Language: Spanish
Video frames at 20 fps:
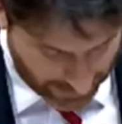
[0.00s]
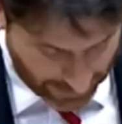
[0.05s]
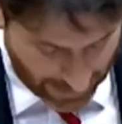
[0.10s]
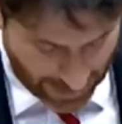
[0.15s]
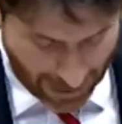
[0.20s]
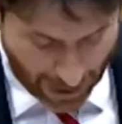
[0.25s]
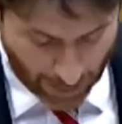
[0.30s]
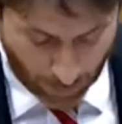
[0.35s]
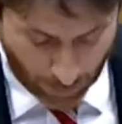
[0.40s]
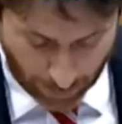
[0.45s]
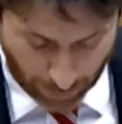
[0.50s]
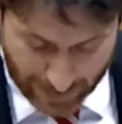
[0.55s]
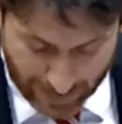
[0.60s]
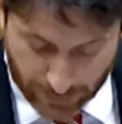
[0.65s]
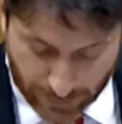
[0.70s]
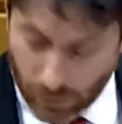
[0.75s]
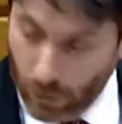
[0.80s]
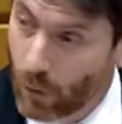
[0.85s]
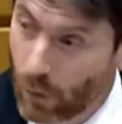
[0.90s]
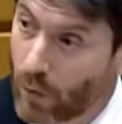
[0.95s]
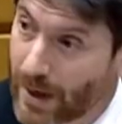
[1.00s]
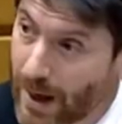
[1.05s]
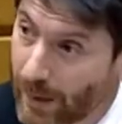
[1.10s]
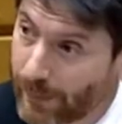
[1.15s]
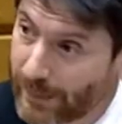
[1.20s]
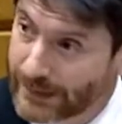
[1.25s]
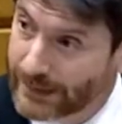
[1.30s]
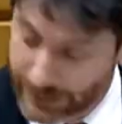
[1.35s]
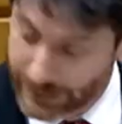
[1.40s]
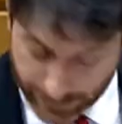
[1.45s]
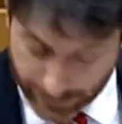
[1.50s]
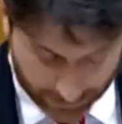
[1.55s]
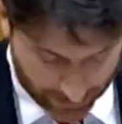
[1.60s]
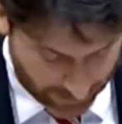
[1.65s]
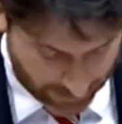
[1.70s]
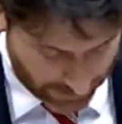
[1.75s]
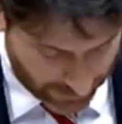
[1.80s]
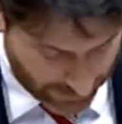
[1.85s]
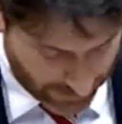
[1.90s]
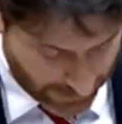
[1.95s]
acordando una
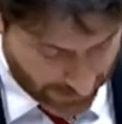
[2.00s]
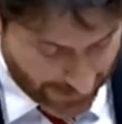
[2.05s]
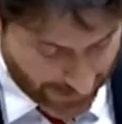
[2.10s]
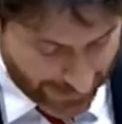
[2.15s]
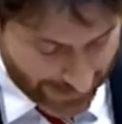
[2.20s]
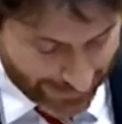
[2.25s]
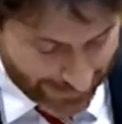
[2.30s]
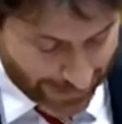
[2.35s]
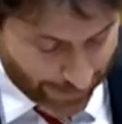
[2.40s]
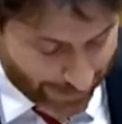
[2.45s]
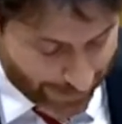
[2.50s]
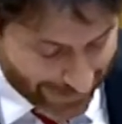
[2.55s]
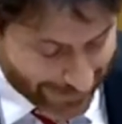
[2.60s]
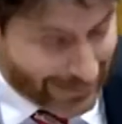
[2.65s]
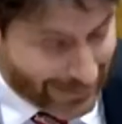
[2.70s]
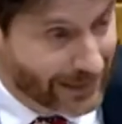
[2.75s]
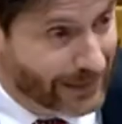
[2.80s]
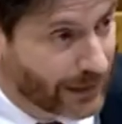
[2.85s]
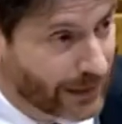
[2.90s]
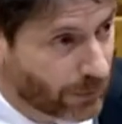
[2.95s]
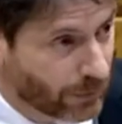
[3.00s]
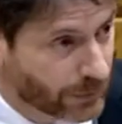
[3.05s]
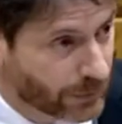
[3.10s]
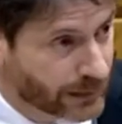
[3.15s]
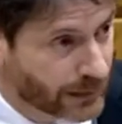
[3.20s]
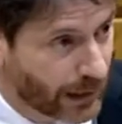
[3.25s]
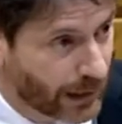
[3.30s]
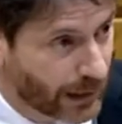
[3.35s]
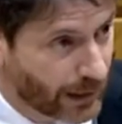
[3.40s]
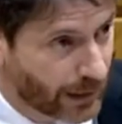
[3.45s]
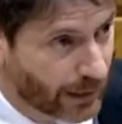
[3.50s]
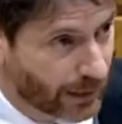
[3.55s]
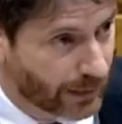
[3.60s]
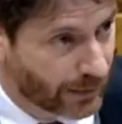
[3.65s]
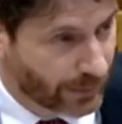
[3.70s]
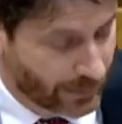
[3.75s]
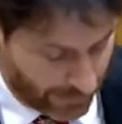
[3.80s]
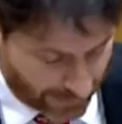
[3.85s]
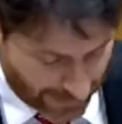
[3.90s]
misión que pretende conseguir